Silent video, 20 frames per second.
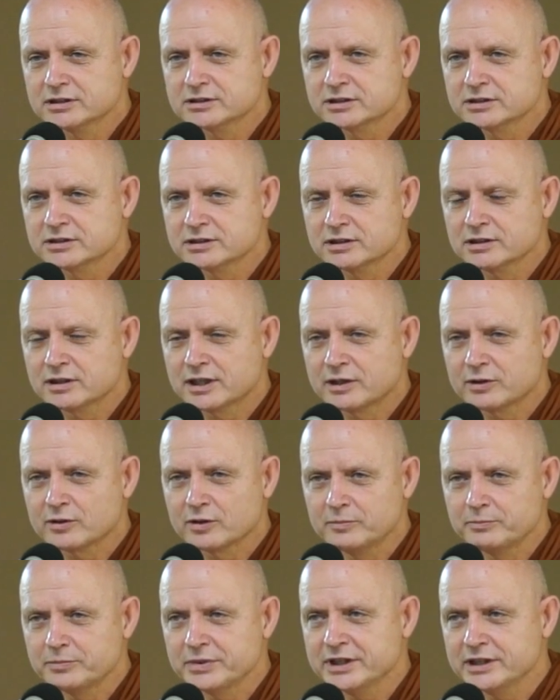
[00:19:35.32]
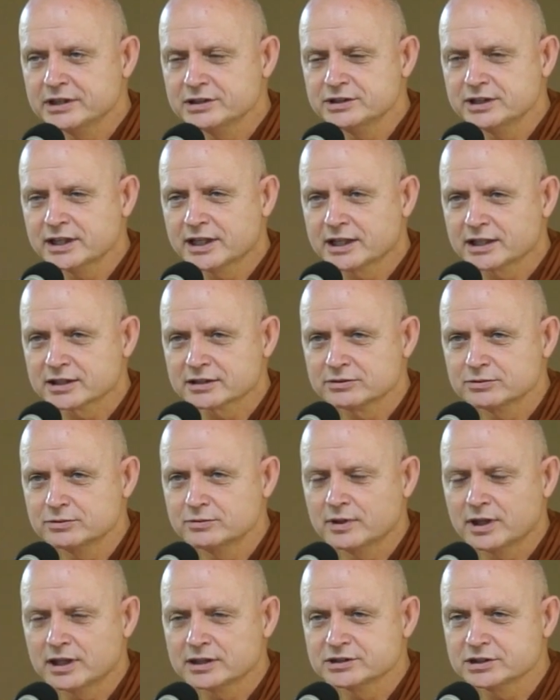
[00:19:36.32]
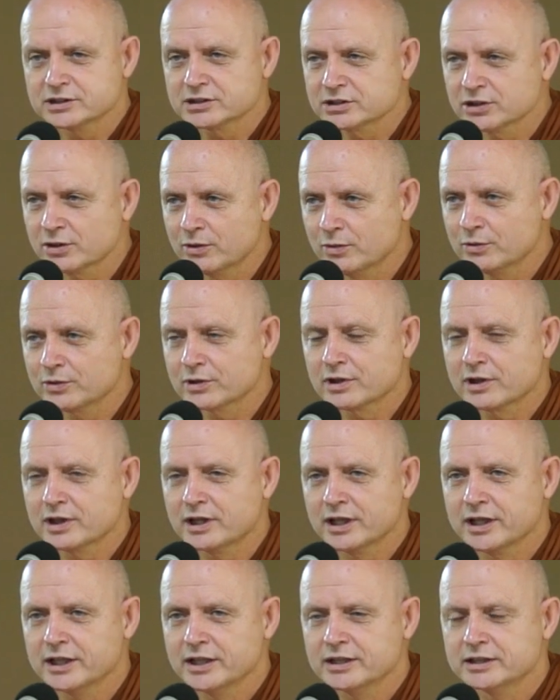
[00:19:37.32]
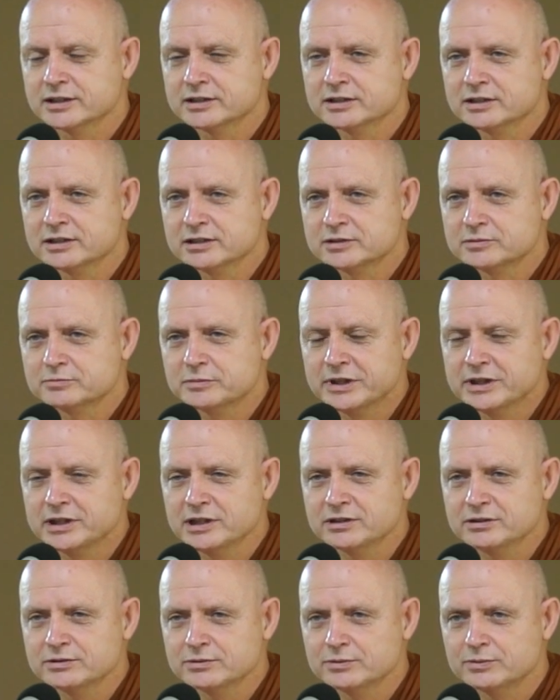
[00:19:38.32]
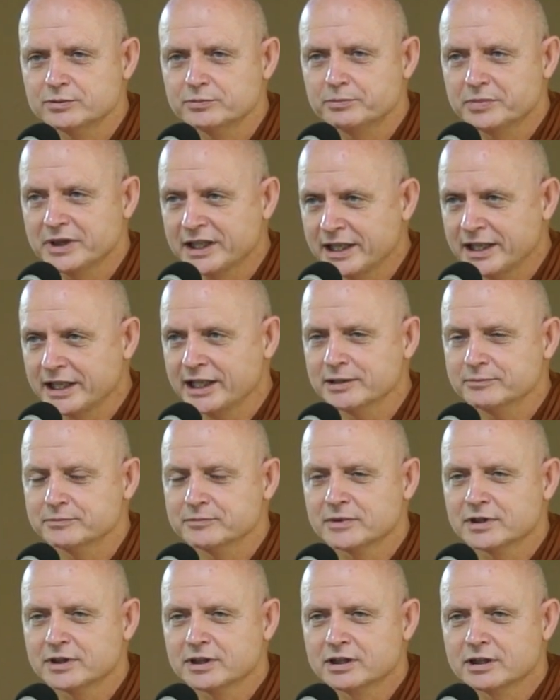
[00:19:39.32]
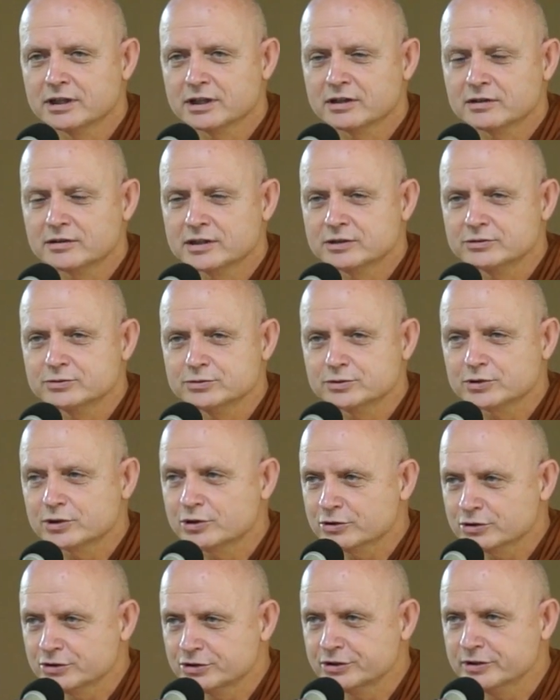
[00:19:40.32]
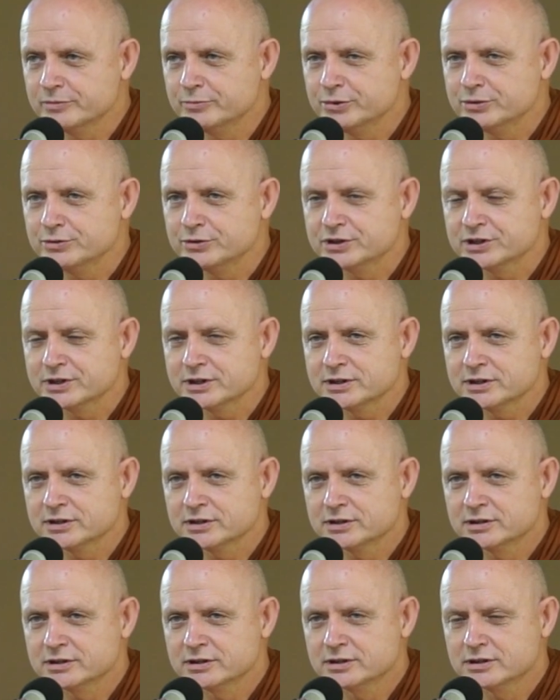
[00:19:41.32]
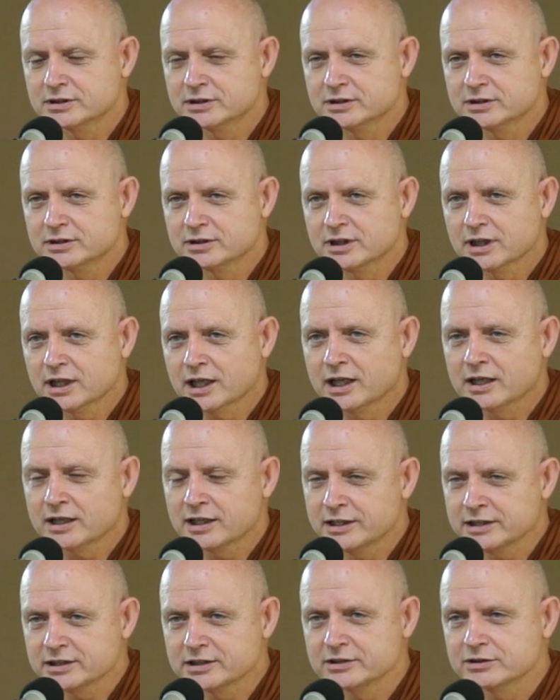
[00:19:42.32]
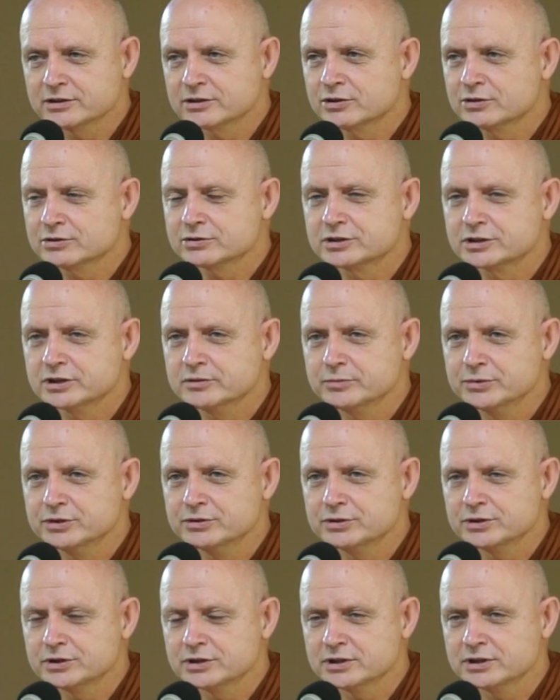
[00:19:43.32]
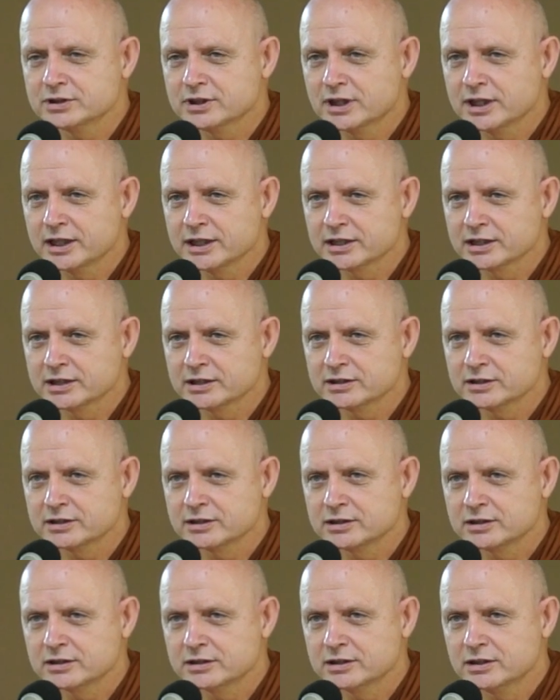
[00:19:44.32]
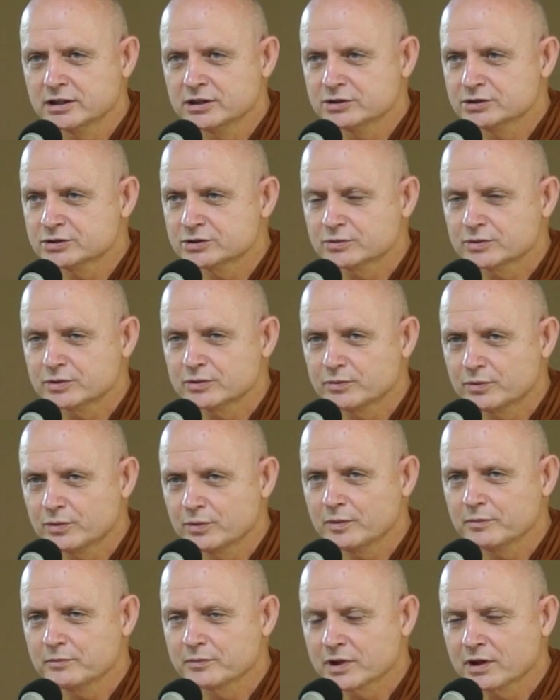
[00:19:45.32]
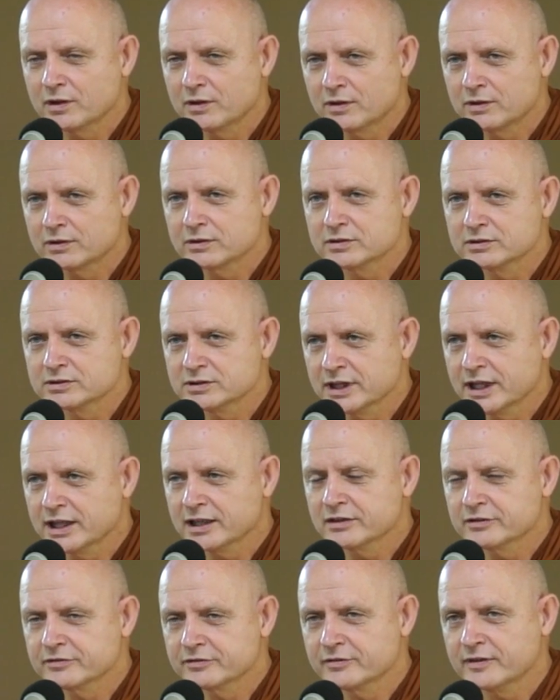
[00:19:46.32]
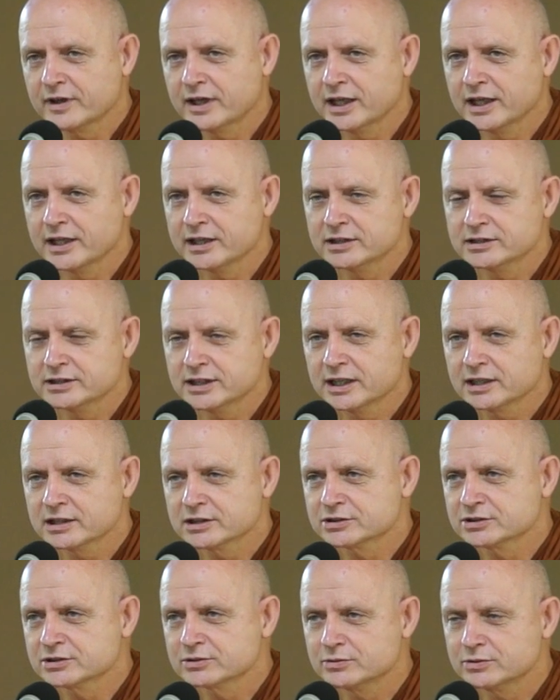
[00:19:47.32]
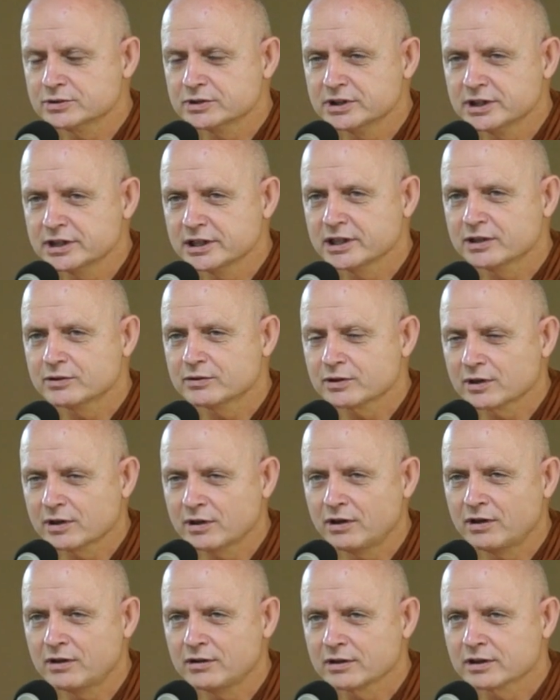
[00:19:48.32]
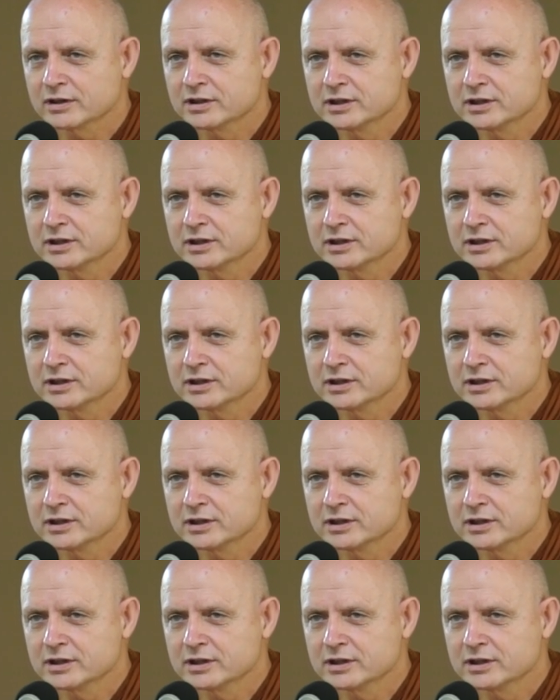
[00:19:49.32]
ซึ่งเราก็เปลี่ยนจากดูว่าจะโทษใคร ไม่ได้ดู blame เราดู contribution อะไรคือ contribution ไอคือส่วนร่วมของแต่ละฝ่ายหรือแต่ละส่วนที่เกี่ยวข้อง